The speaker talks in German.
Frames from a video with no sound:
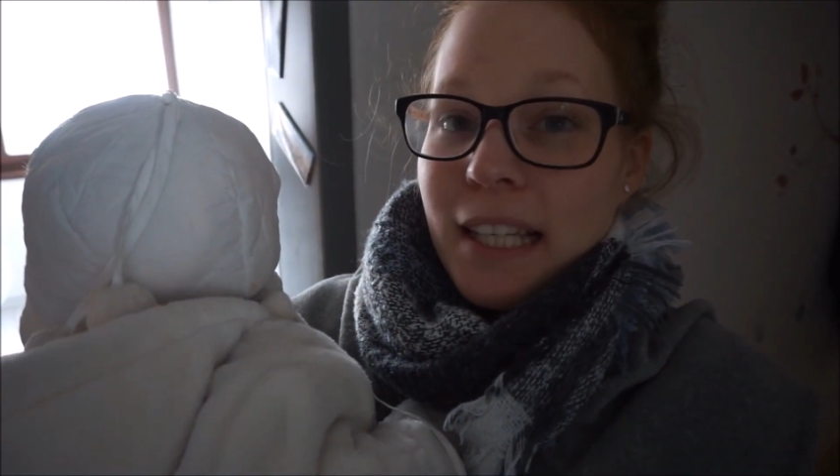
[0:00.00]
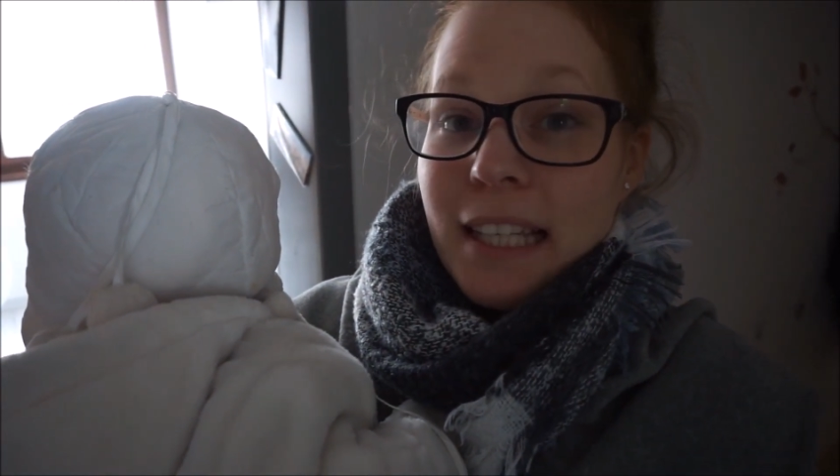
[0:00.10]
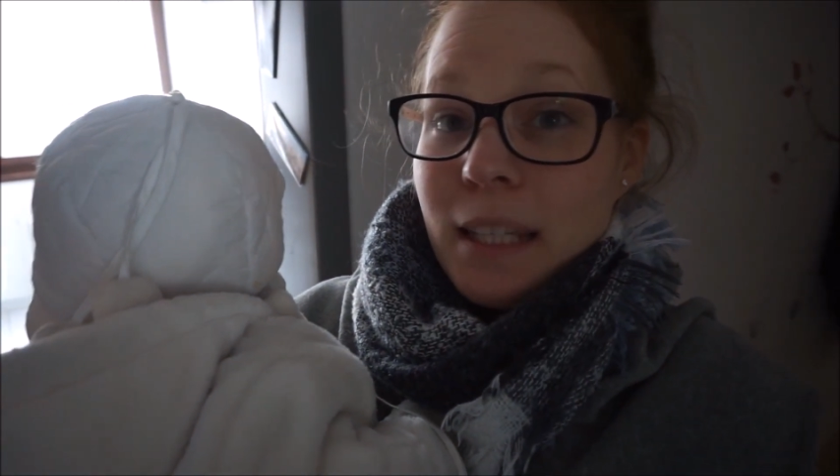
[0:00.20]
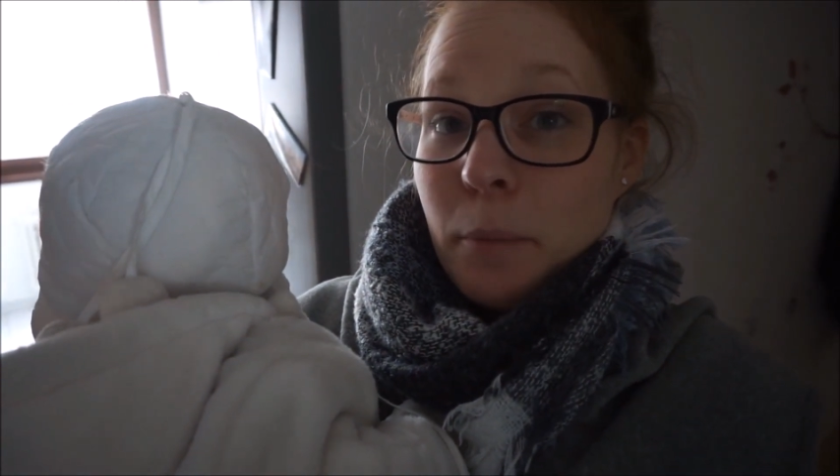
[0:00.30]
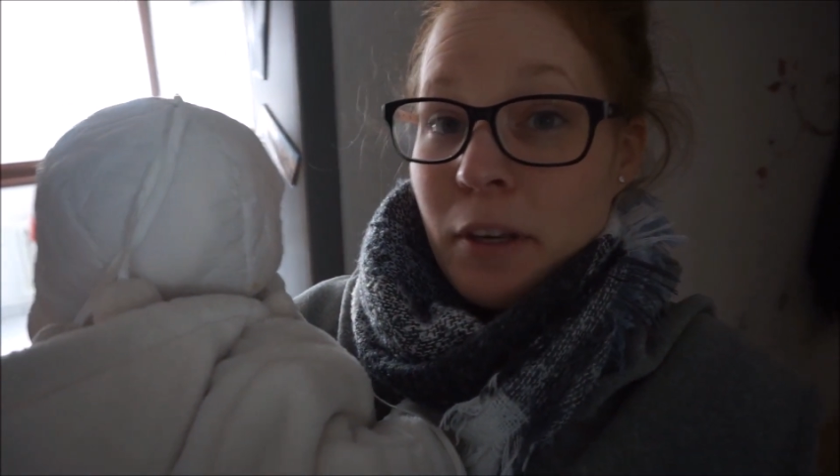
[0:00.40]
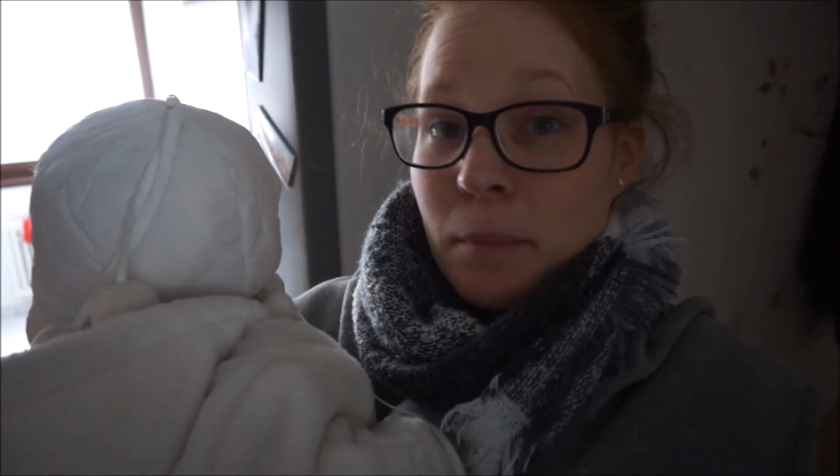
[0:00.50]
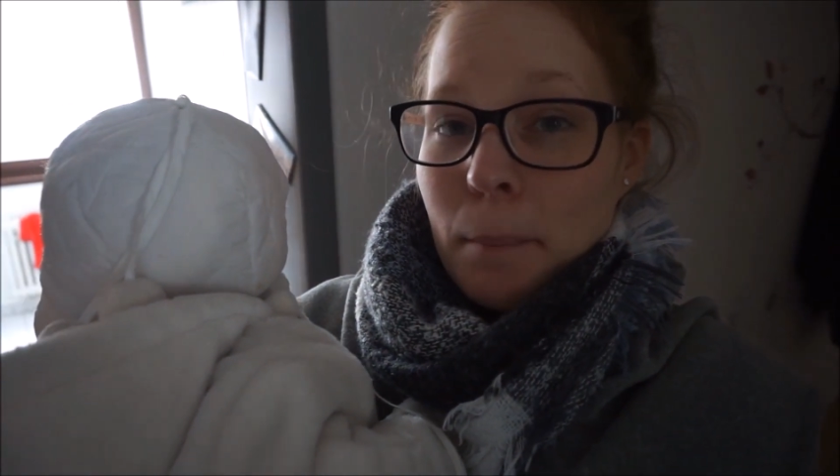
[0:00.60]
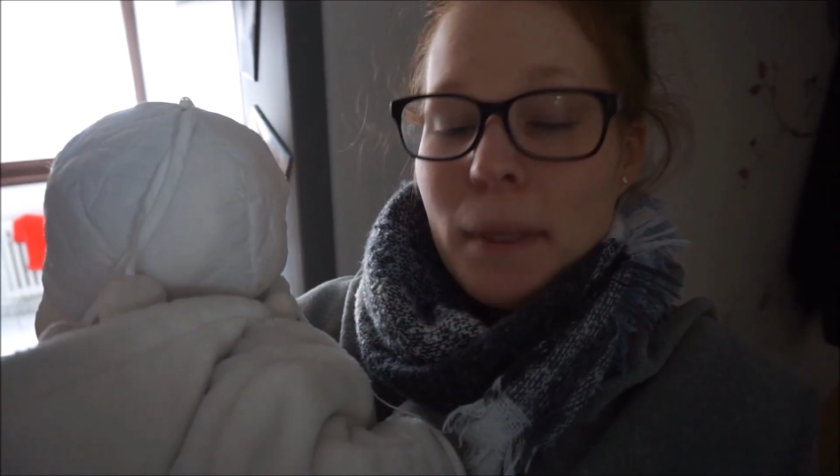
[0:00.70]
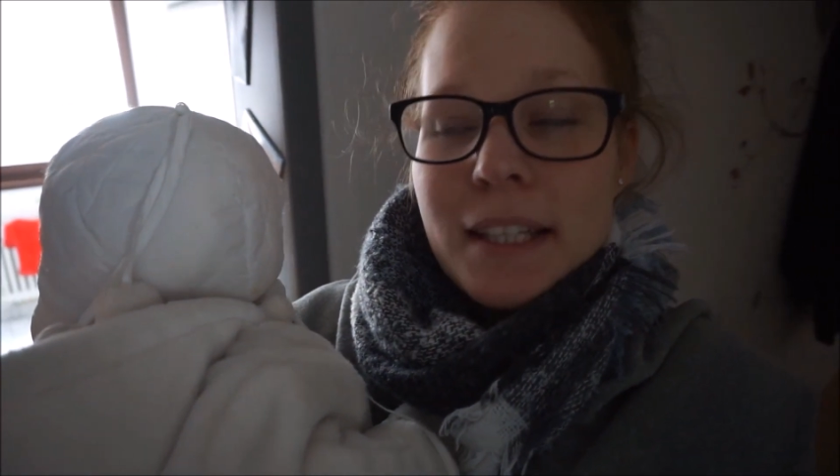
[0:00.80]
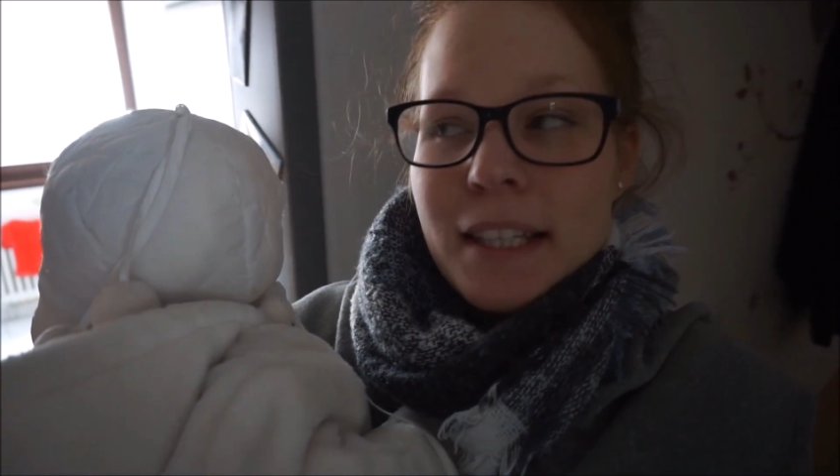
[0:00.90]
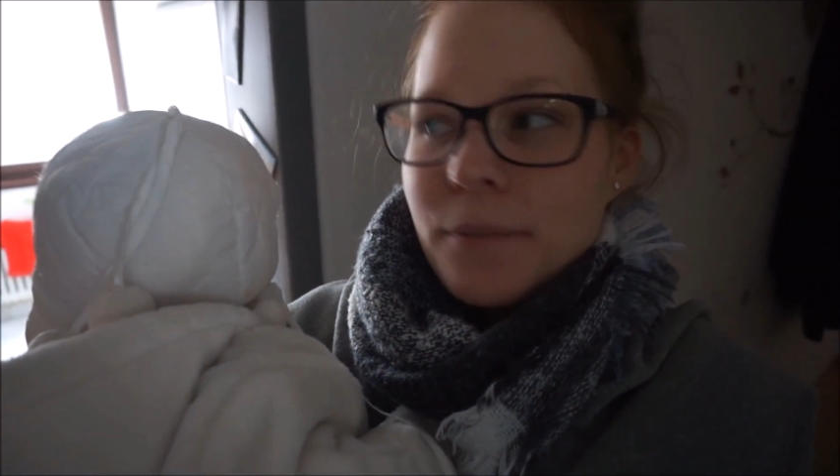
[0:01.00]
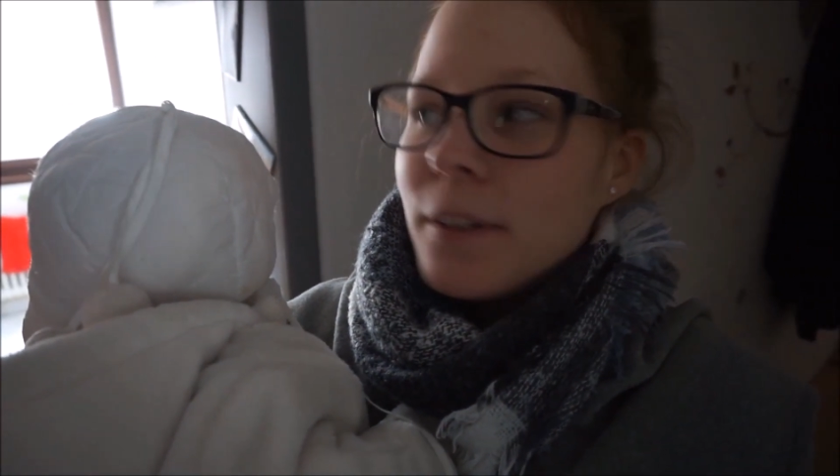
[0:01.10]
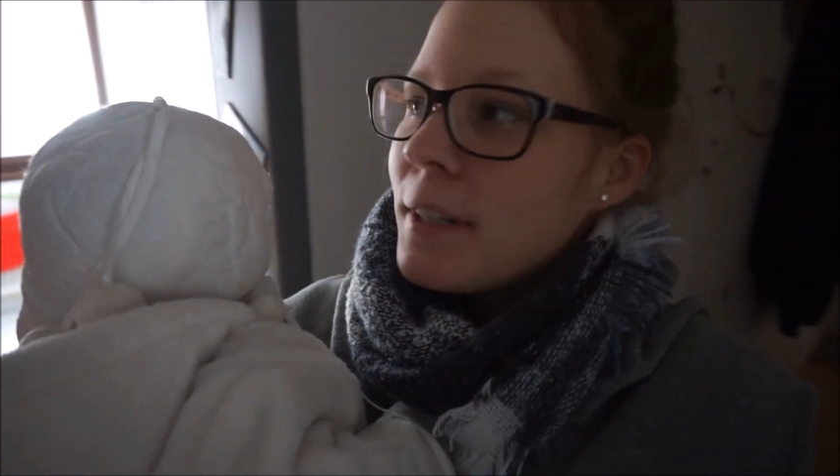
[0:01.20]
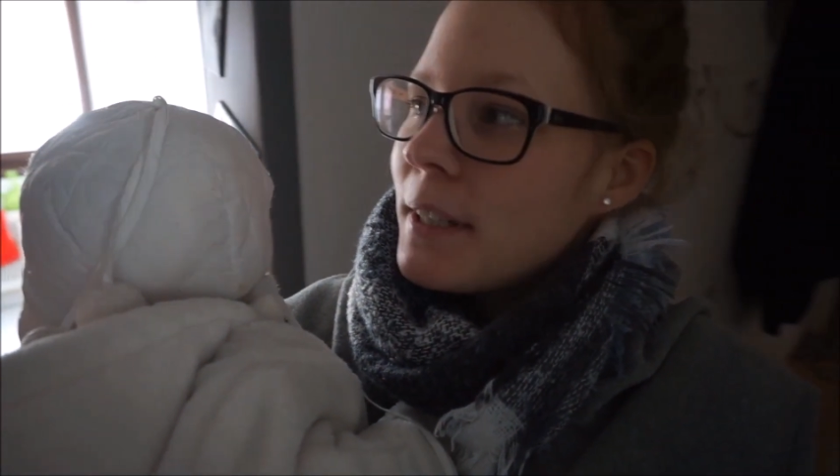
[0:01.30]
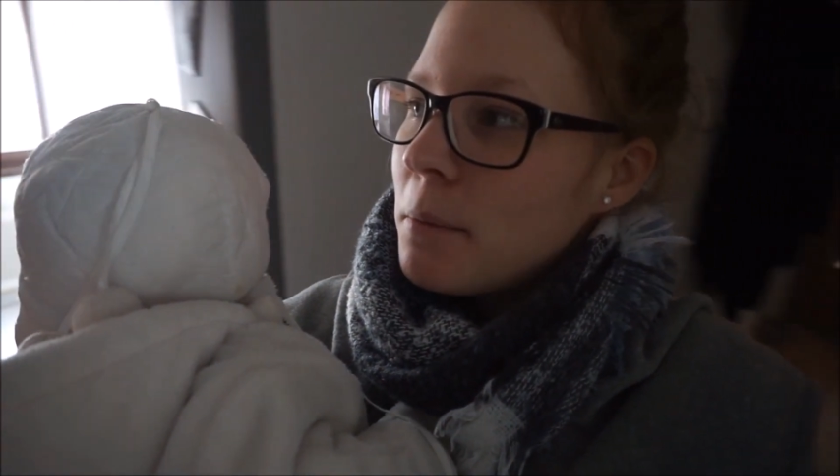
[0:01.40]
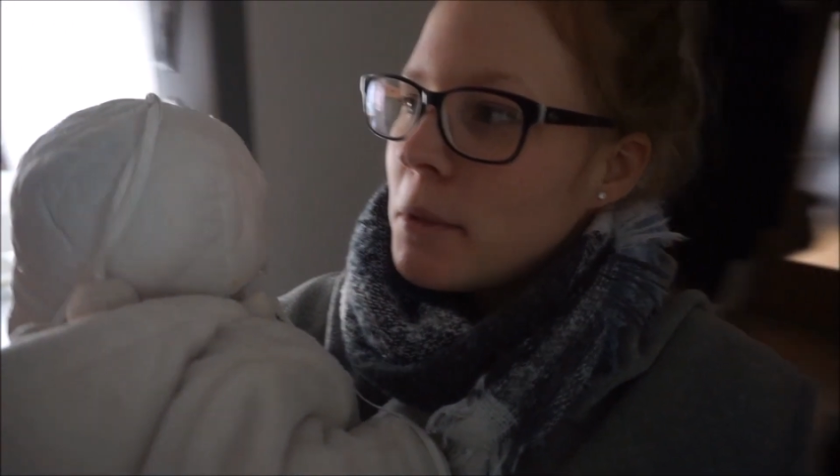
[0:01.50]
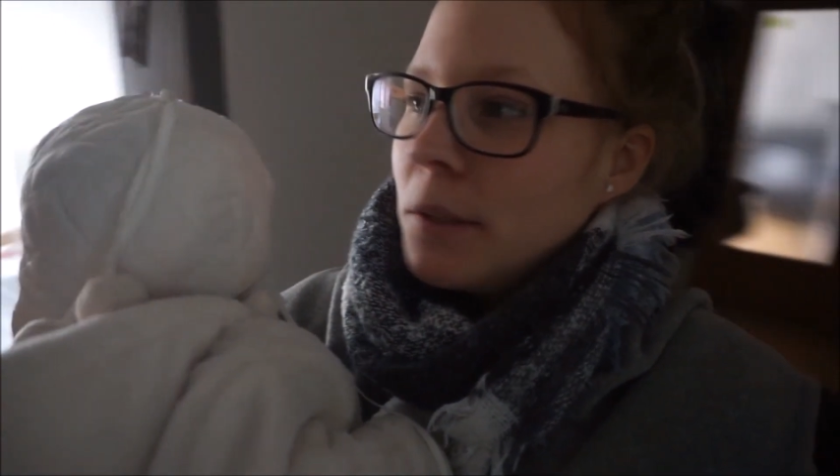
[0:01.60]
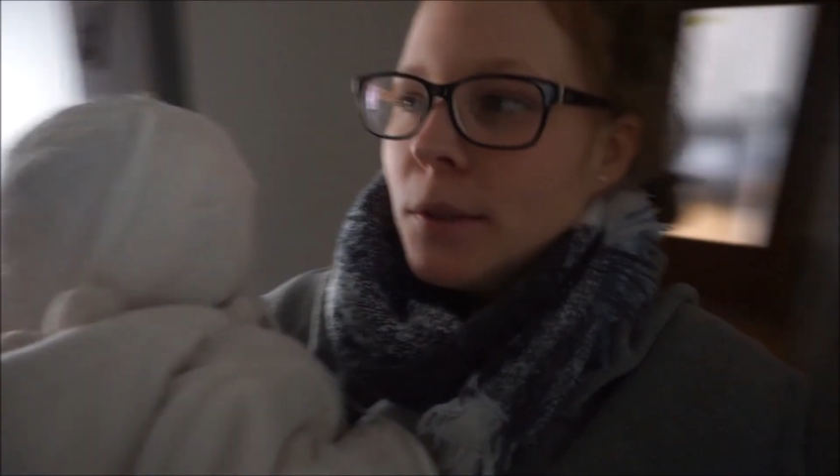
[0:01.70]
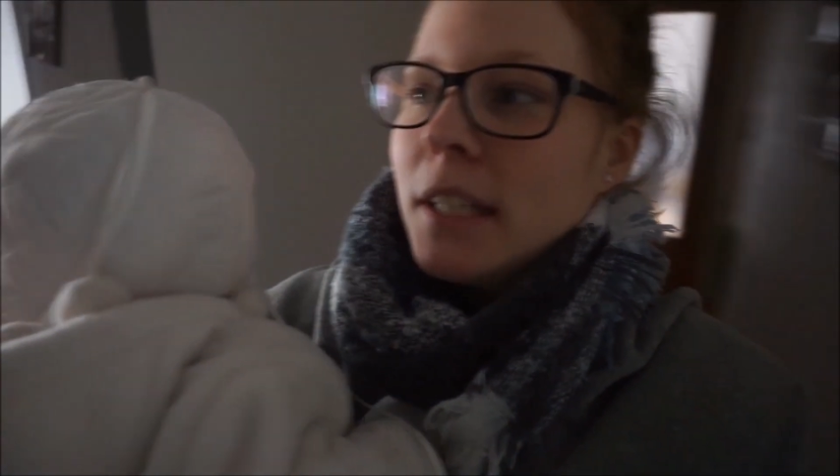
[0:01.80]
Ich nehme euch mal mit. Ich wollte euch nämlich noch